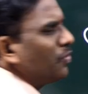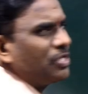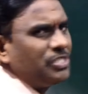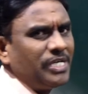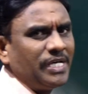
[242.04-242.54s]

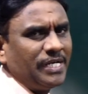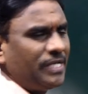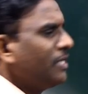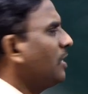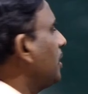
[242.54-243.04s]
ఫోకస్
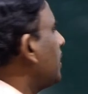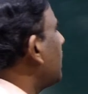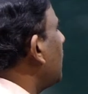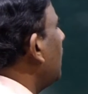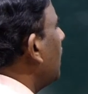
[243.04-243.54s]
చేయండి
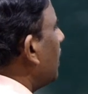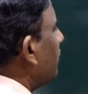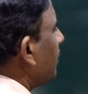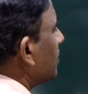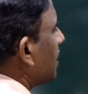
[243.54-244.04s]
ఇక్కడ
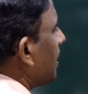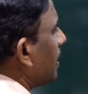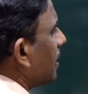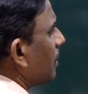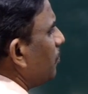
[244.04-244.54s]
వ్యవసాయ
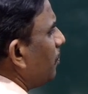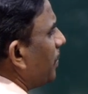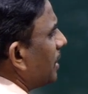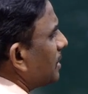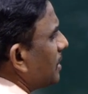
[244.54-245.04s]
రంగము
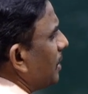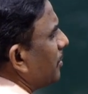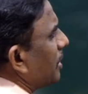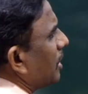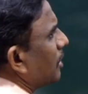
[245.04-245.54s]

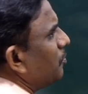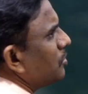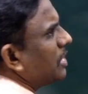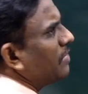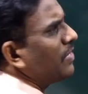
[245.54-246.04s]
పారిశ్రామిక రంగము
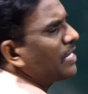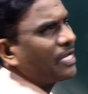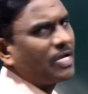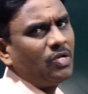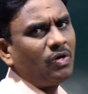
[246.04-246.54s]
సేవా
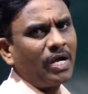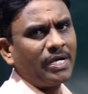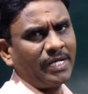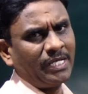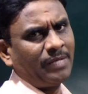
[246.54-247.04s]
రంగాలు
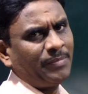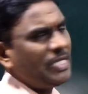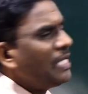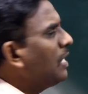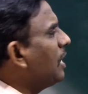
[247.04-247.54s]
అంటే
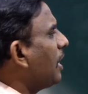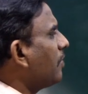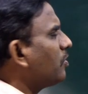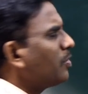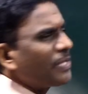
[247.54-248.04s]
ఏమిటి
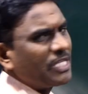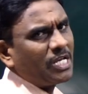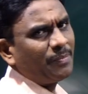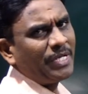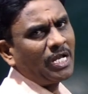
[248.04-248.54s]
అందులో
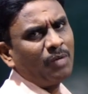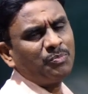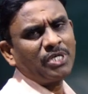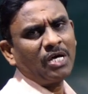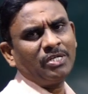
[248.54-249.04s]
ప్రధానమైన
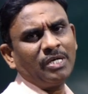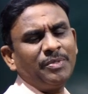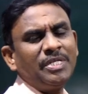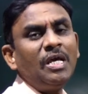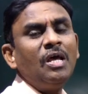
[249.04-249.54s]
అంశాలు
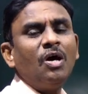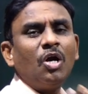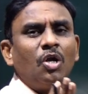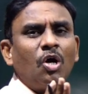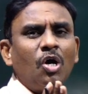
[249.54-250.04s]
ఏమిటి
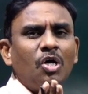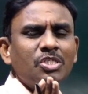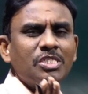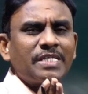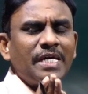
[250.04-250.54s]

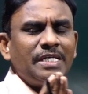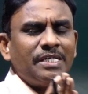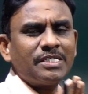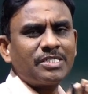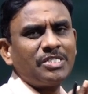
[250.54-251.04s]
లార్జ్ స్కేల్
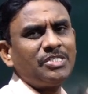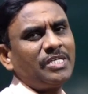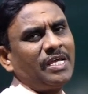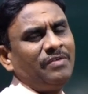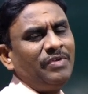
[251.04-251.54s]
ఇండస్ట్రీస్
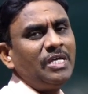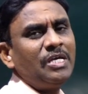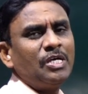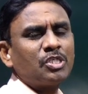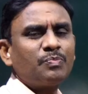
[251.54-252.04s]
ఏవి
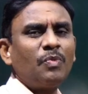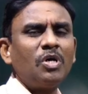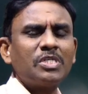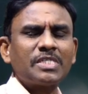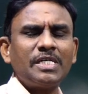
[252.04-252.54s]

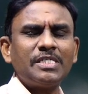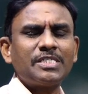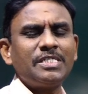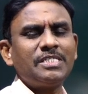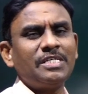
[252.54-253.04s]
స్మాల్ స్కేల్
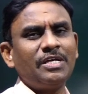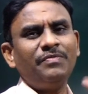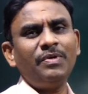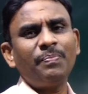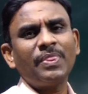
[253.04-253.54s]
ఇండస్ట్రీస్
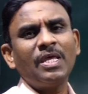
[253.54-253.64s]
ఏవి